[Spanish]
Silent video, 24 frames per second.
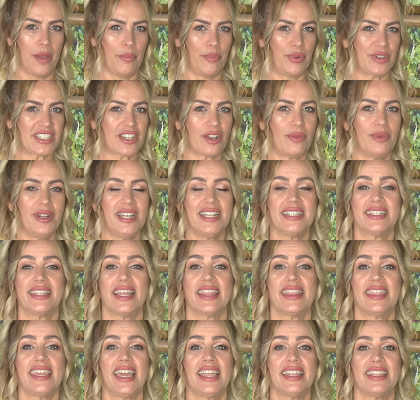Pues como les
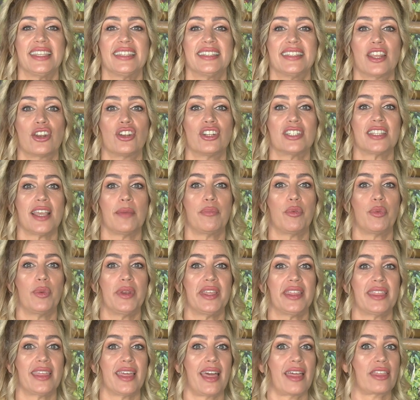decía antes de irnos a
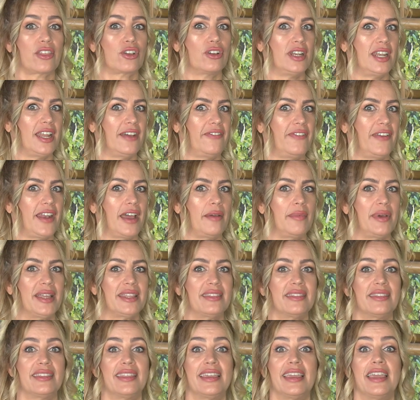publicidad con la
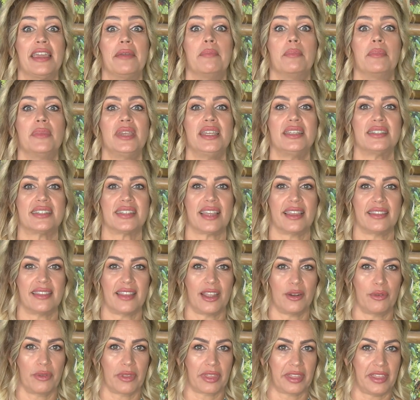flamante Miss
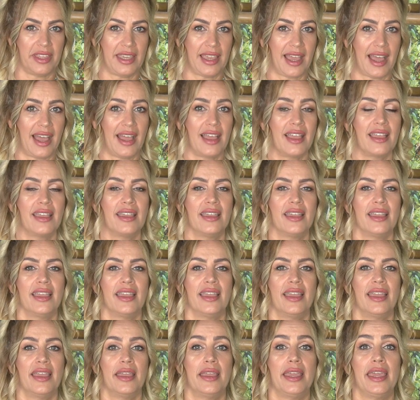Andalucía,
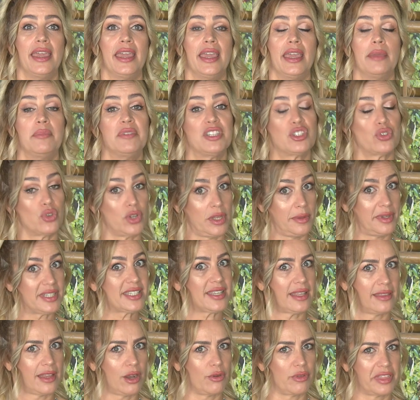eh, Miss
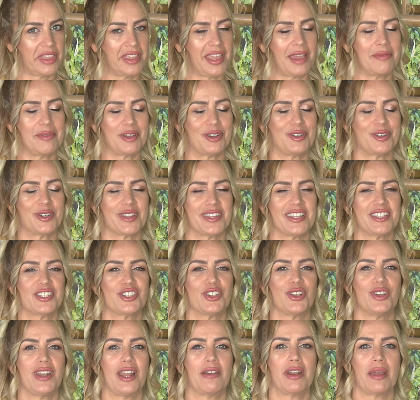Universo Andalucía, mejor
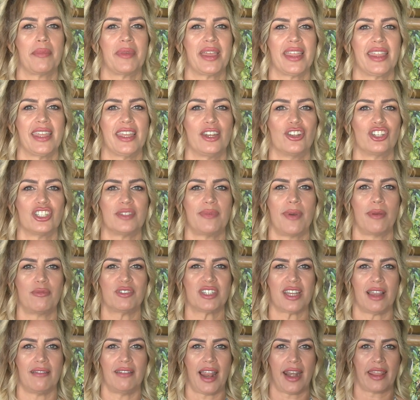dicho, Laura Mederos,
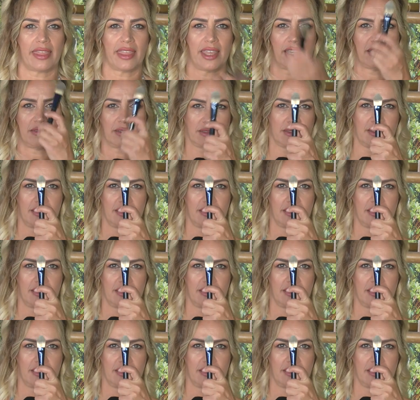vamos a hablar de